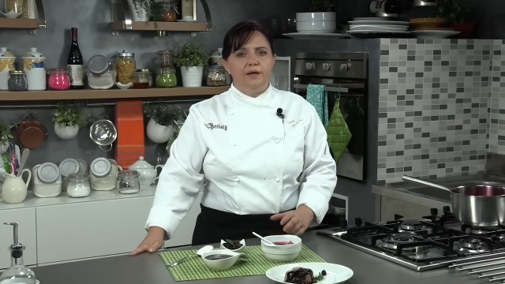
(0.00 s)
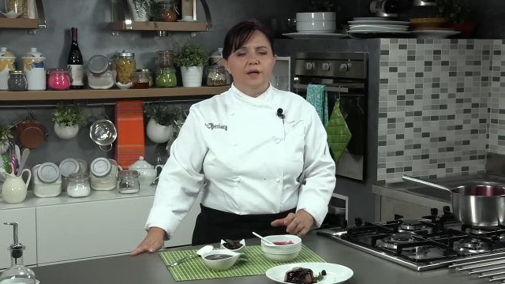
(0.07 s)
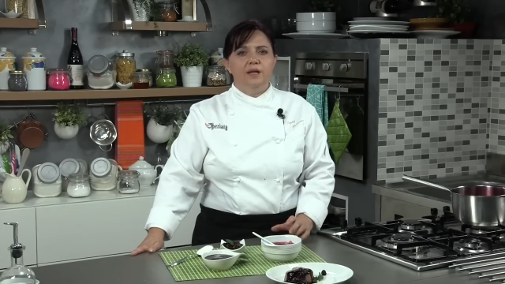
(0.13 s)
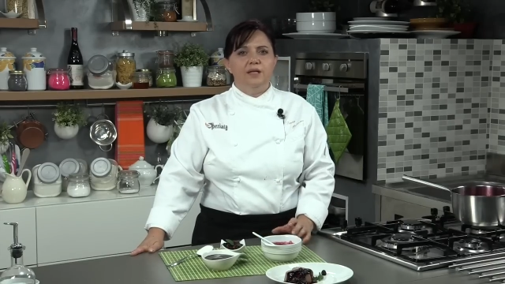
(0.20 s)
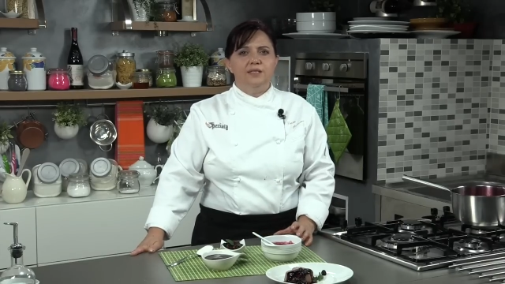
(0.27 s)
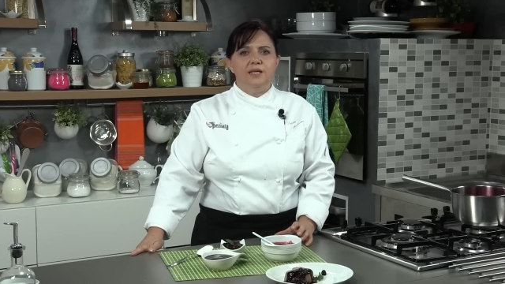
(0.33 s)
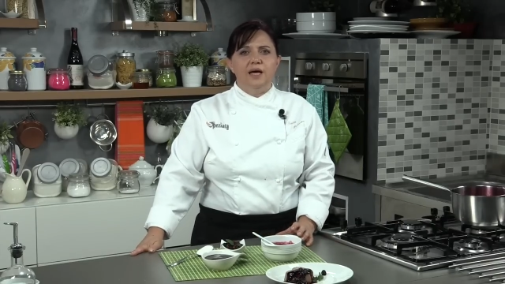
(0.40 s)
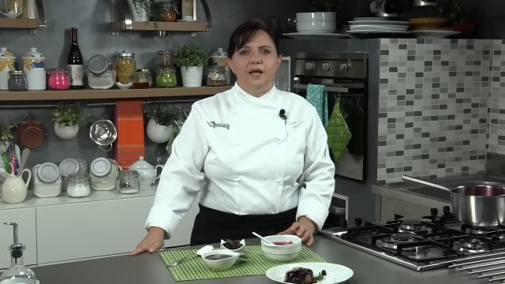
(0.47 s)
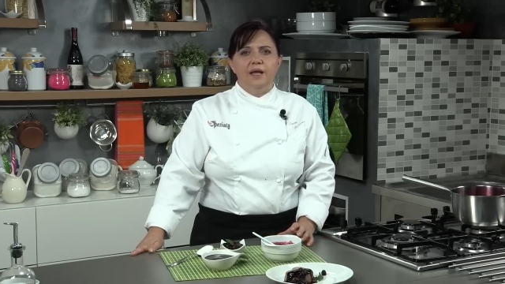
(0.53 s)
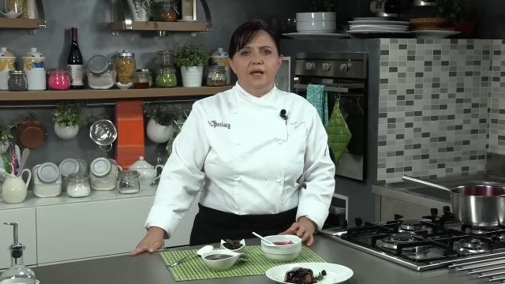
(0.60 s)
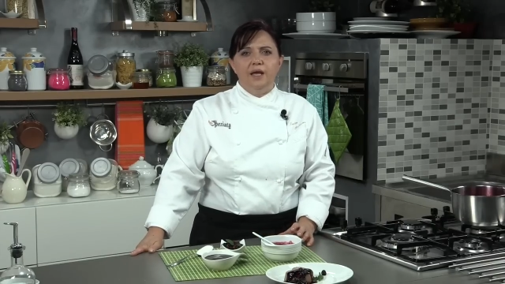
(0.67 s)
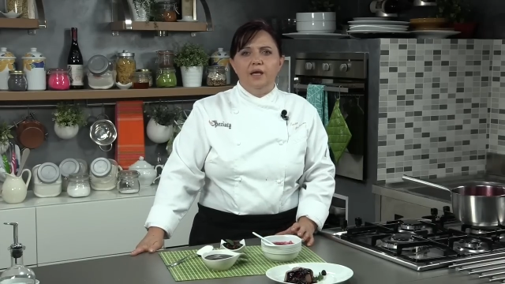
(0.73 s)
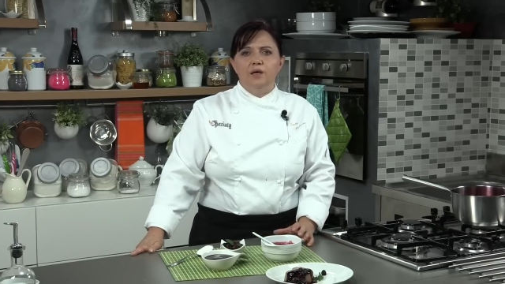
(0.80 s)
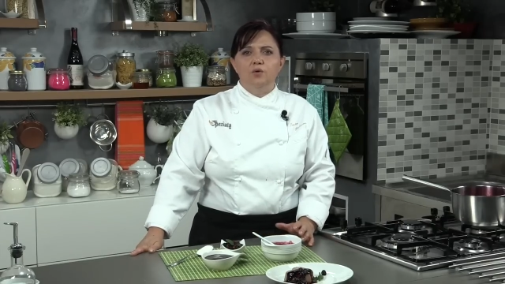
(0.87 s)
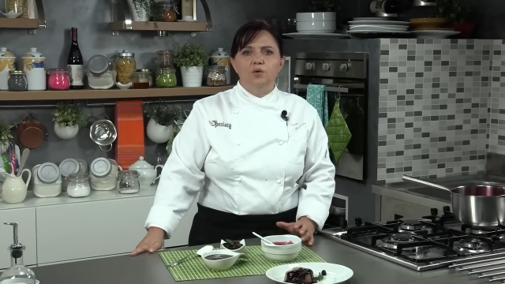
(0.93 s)

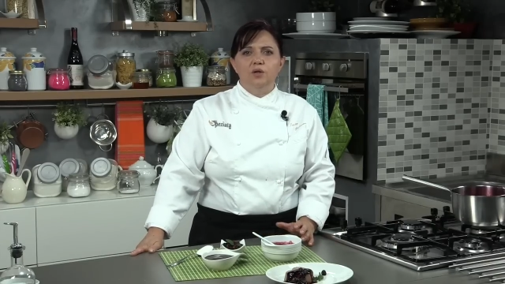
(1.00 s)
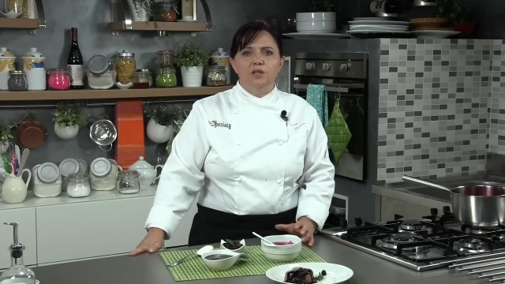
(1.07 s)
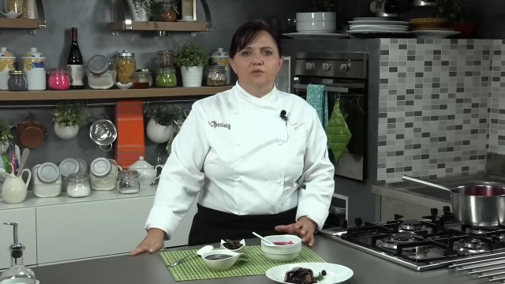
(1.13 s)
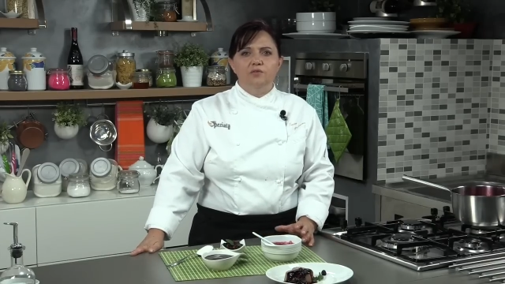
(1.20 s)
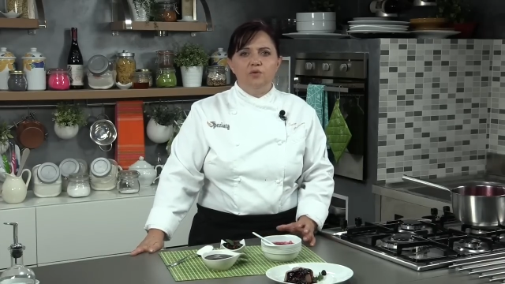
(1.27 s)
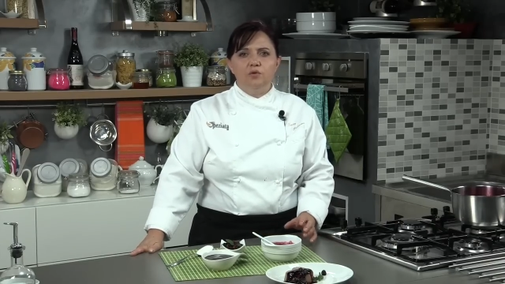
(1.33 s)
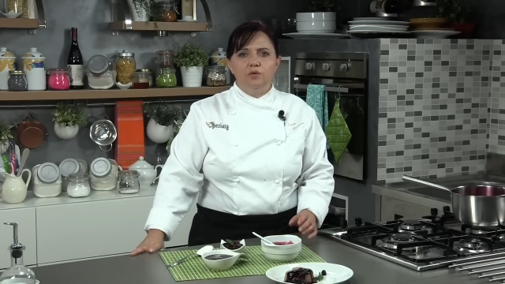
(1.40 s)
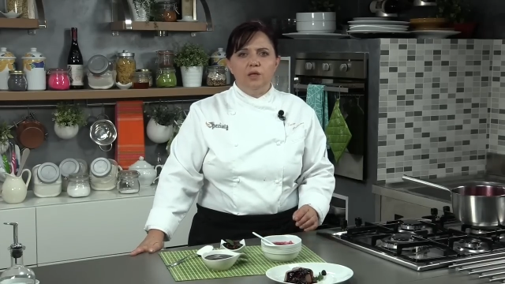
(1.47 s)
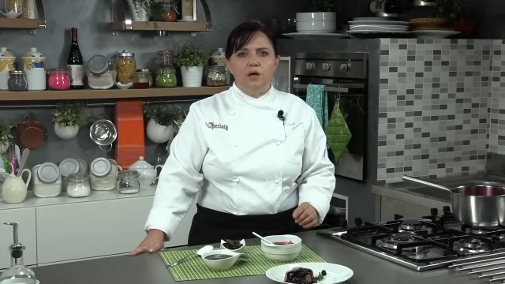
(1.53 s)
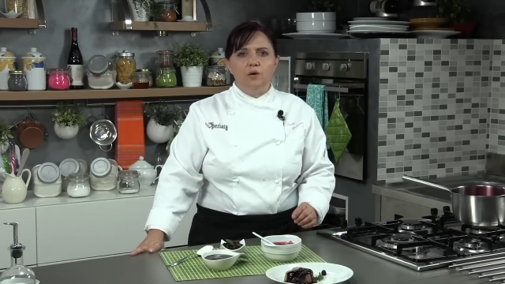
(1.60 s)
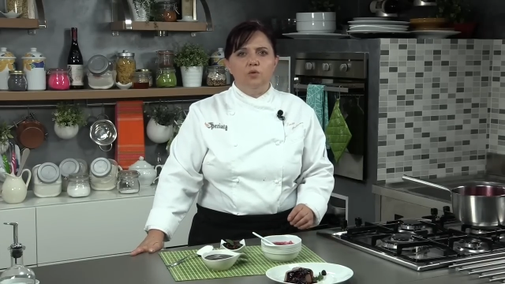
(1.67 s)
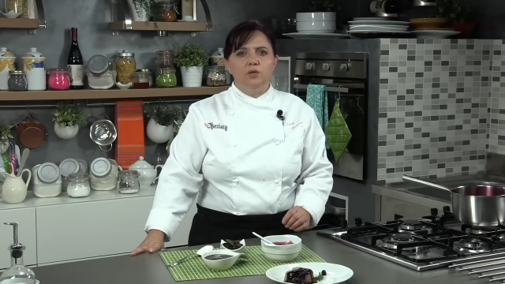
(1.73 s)
realizzare i culli di frutta